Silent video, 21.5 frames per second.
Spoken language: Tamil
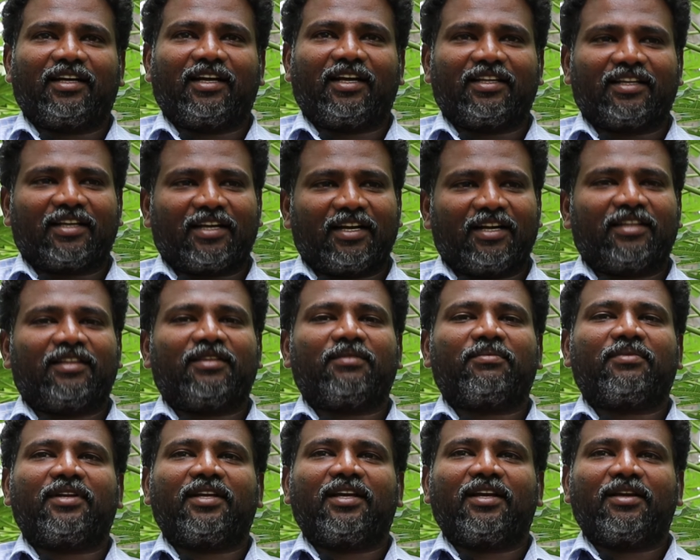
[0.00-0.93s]
அதுக்கு
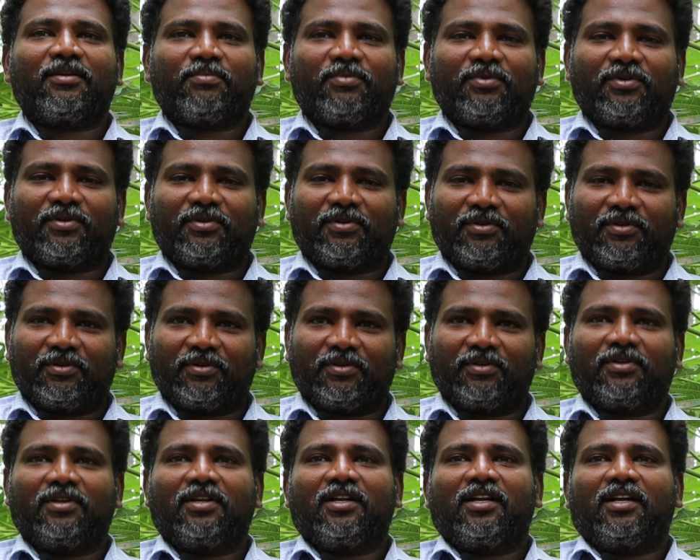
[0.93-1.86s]
அடுத்தபடியாக இப்போ
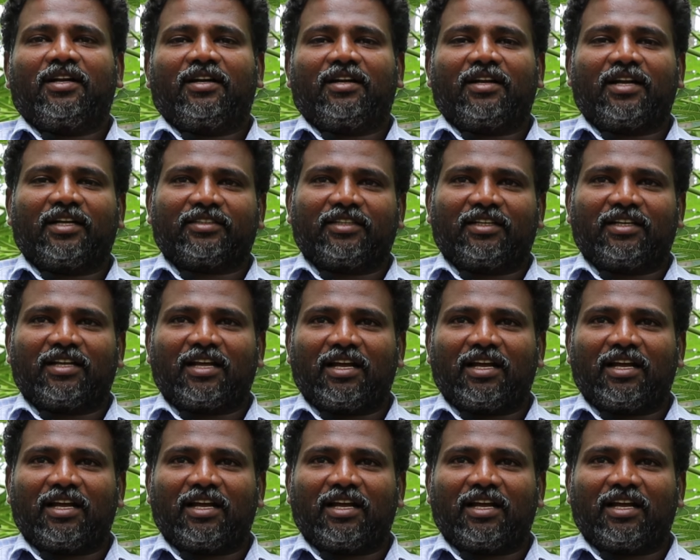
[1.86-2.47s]
டாக்டர்